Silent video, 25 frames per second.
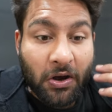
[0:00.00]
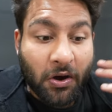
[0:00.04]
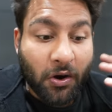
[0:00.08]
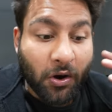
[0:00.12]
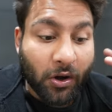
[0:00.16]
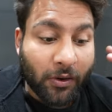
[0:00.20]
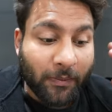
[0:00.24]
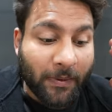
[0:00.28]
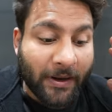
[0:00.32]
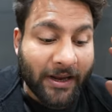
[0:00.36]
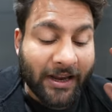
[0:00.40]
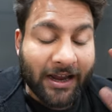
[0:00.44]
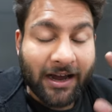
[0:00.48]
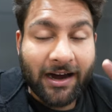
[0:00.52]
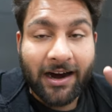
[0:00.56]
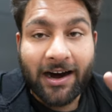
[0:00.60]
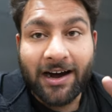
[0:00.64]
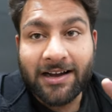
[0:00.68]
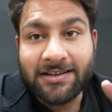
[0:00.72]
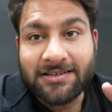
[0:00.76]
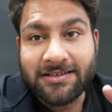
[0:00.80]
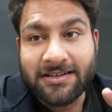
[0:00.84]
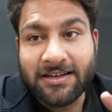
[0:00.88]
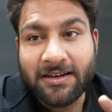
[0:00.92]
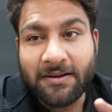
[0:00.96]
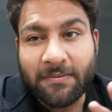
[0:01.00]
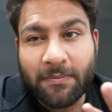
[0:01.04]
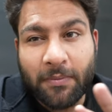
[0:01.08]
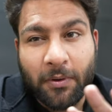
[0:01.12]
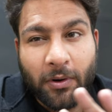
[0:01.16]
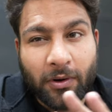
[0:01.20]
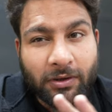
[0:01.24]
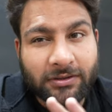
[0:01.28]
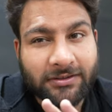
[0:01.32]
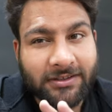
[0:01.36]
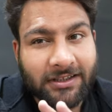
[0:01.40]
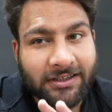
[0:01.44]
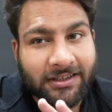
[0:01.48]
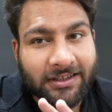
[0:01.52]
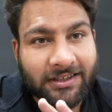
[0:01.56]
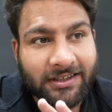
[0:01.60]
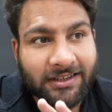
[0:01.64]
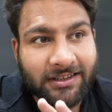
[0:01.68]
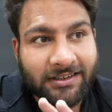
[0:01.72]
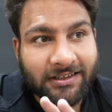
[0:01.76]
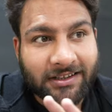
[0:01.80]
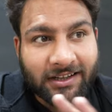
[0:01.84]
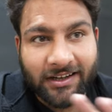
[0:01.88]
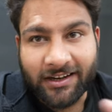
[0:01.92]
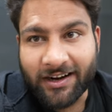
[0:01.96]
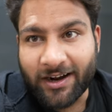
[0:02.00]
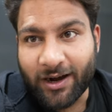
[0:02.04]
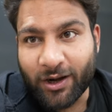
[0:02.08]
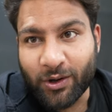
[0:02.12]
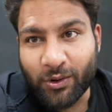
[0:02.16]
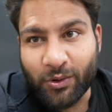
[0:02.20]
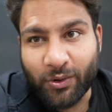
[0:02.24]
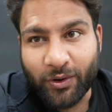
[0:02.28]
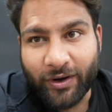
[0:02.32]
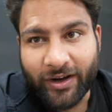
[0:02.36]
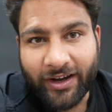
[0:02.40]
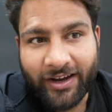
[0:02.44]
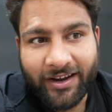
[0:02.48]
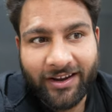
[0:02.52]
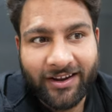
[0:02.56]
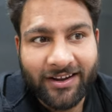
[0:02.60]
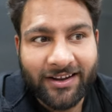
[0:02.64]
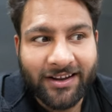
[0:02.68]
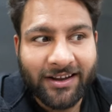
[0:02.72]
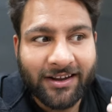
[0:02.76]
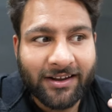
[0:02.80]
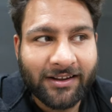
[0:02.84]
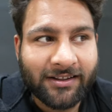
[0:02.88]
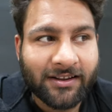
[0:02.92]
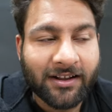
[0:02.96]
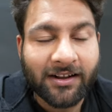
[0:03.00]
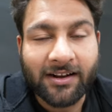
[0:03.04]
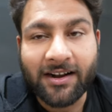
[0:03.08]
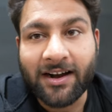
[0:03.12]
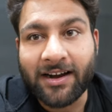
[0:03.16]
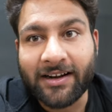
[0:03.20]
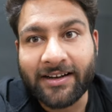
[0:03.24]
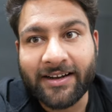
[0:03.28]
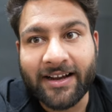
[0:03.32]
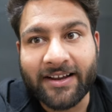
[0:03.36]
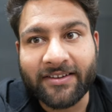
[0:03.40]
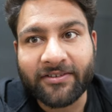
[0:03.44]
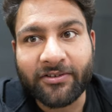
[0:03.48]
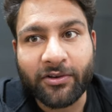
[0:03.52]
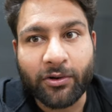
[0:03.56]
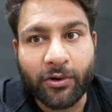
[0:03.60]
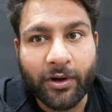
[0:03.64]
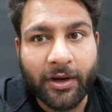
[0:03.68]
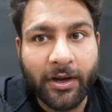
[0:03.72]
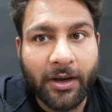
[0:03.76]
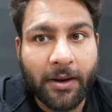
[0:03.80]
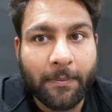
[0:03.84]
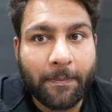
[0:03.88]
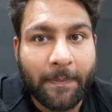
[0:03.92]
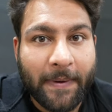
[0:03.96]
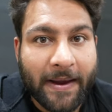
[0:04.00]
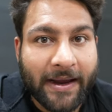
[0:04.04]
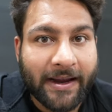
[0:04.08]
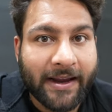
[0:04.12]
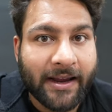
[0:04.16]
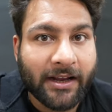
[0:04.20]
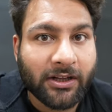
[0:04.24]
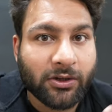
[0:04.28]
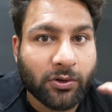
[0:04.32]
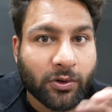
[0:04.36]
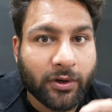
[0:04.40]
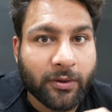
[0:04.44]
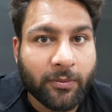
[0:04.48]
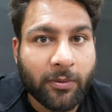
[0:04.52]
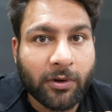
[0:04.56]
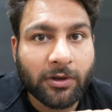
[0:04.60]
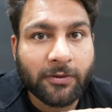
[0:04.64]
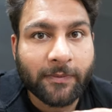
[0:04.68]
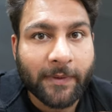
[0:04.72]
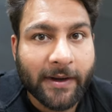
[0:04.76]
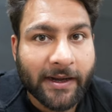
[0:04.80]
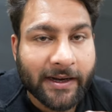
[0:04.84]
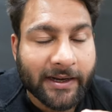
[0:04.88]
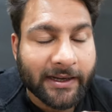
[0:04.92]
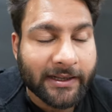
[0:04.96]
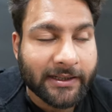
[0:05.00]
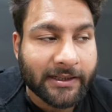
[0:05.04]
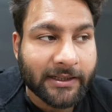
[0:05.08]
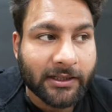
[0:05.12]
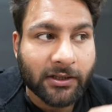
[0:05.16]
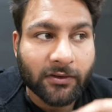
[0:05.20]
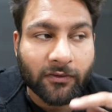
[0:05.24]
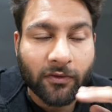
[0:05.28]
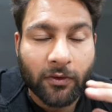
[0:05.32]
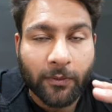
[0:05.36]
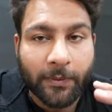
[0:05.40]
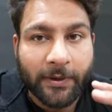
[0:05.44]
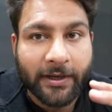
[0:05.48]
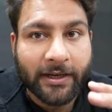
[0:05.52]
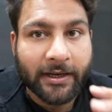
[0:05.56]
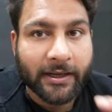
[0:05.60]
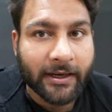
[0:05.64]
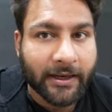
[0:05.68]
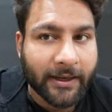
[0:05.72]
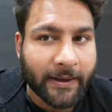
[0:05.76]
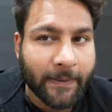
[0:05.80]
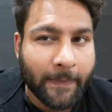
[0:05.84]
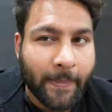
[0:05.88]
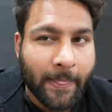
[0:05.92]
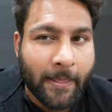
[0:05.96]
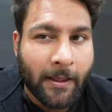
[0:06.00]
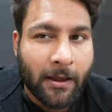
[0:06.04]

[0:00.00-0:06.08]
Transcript: और भाई आज ना बहुत ज़्यादा थकान हो गई थकान कैसे हो गई कि पैकिंग थोड़ी बहुत बाकी थी तो वो भी करी